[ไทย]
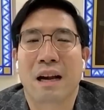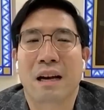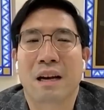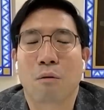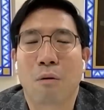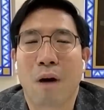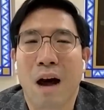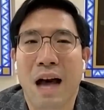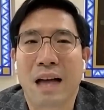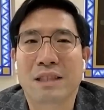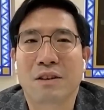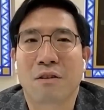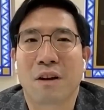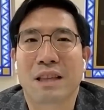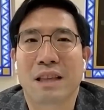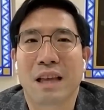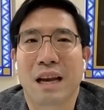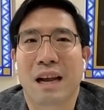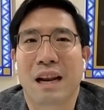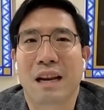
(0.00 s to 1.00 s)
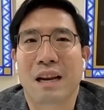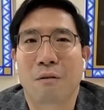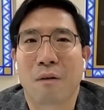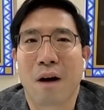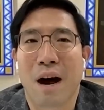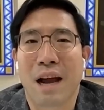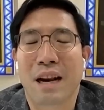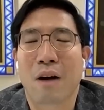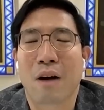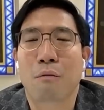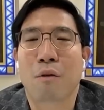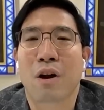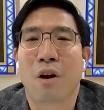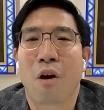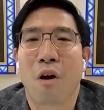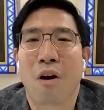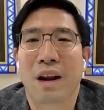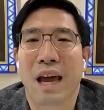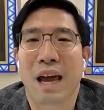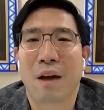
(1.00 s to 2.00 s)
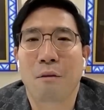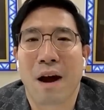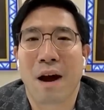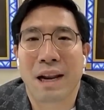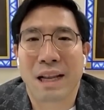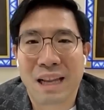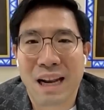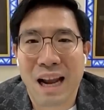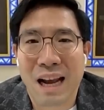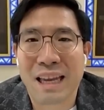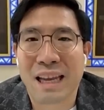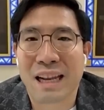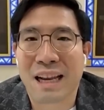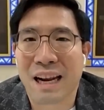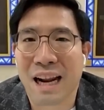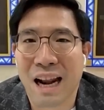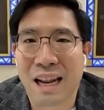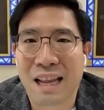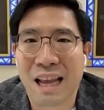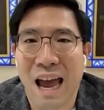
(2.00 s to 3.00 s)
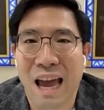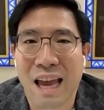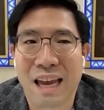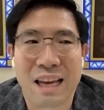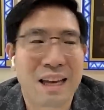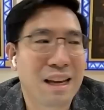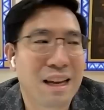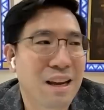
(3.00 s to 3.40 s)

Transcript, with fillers: หรือว่าเจ้าหน้าหรือว่านักวิเคราะห์ในวานิชธนกิจขนาดใหญ่